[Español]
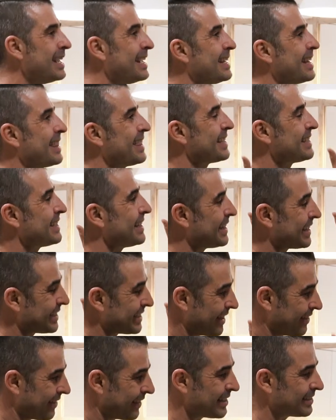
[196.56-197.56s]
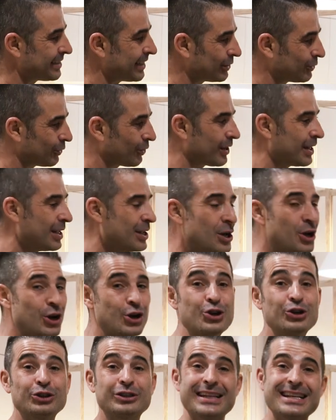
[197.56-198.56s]
y necesitas hacer esta torre,
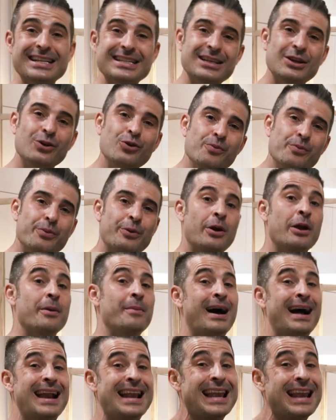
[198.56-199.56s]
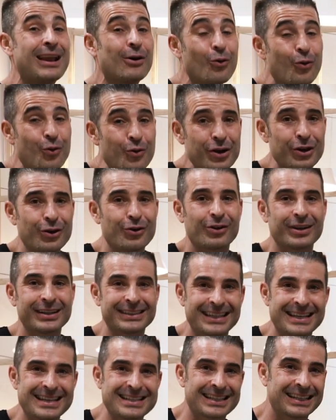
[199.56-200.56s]
no tienes ningún problema. Lo único que
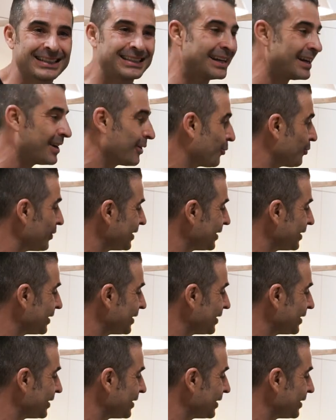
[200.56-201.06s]
tienes que tener en